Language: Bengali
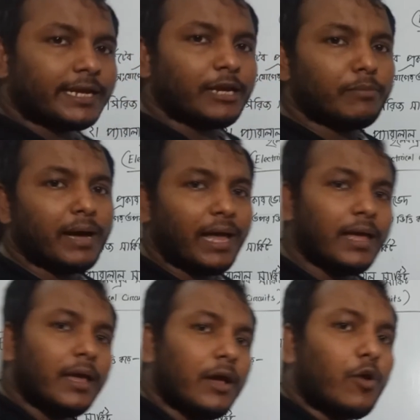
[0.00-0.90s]
সার্কিট বা
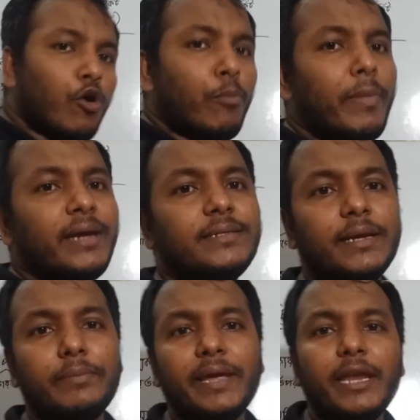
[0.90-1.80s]
কম্বাইন্ড
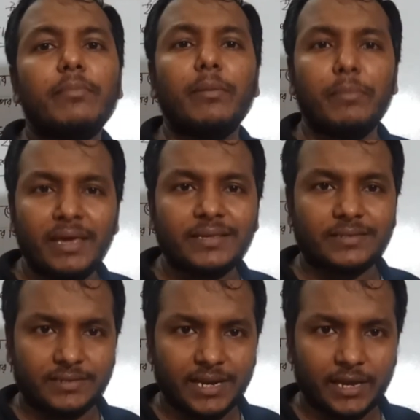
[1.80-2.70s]
সার্কিট বা
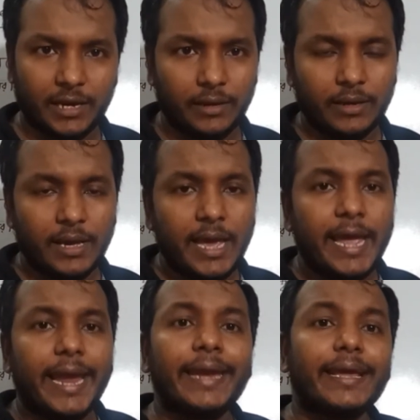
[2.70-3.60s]
মিক্সড সার্কিট
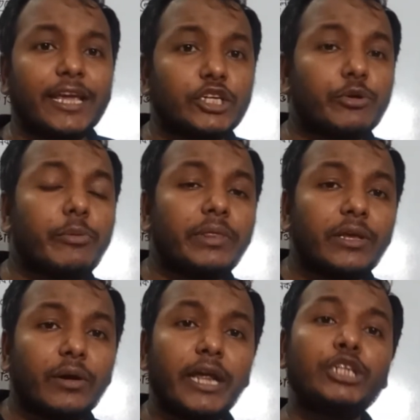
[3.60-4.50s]
এটি কিসের উপর
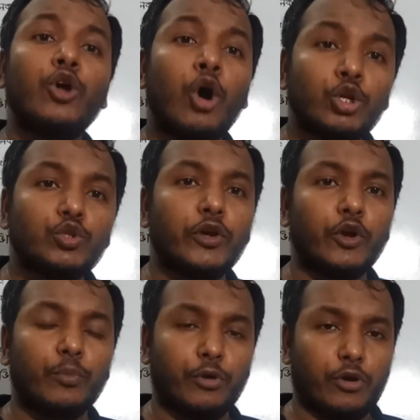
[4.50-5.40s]
ভিত্তি করে
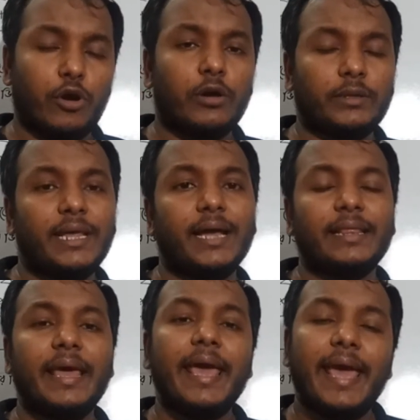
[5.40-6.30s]
সংযোগের উপর অর্থাৎ
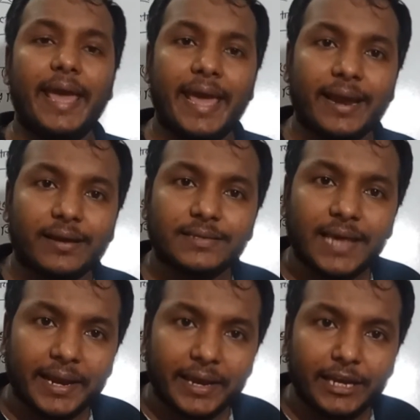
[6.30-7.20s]
একটা
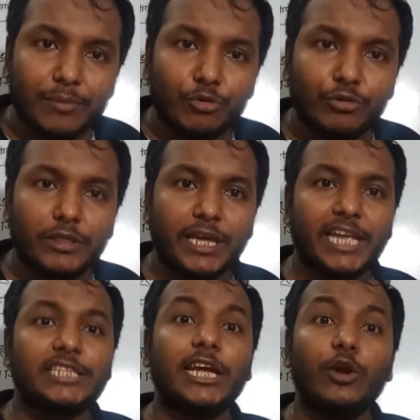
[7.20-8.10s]
সার্কিটের মধ্যে
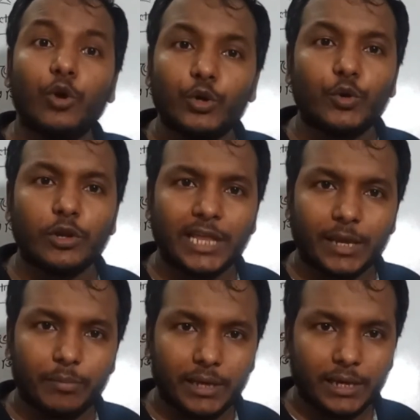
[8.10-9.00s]
যে লোডগুলো
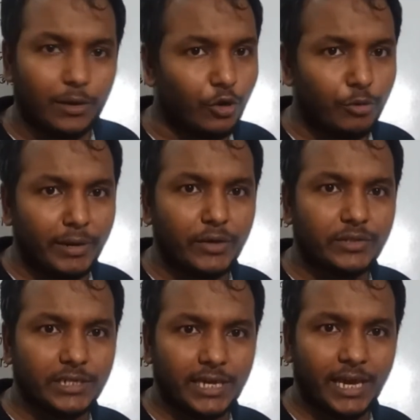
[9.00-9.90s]
থাকবে লোড মানে
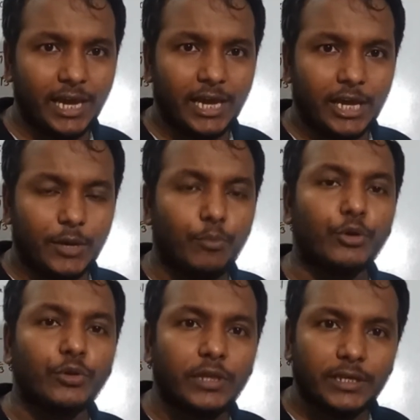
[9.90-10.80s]
হচ্ছে কি
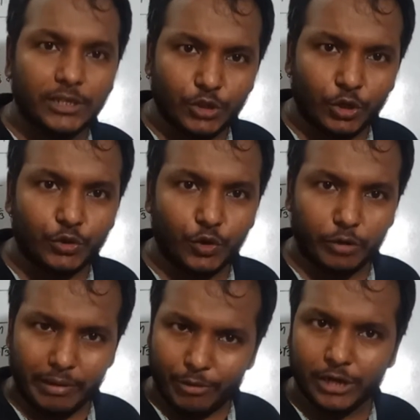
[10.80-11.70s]
বৈদ্যুতিক যে যন্ত্রগুলো
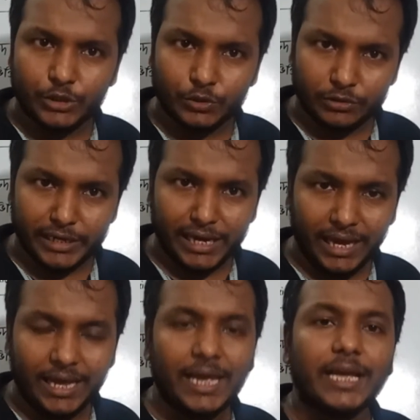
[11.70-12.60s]
ব্যবহার যন্ত্র তাই না
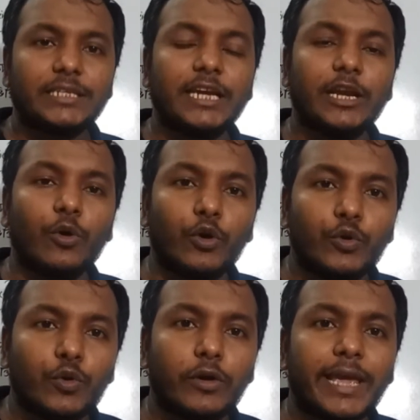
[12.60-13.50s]
সেই
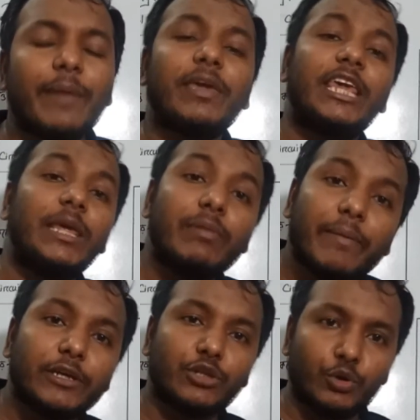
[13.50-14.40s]
লোডগুলোকে আমি
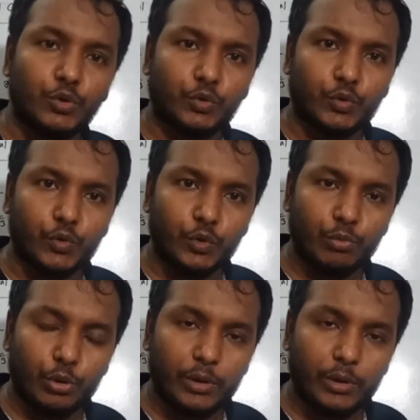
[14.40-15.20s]
কিভাবে সংযুক্ত করব।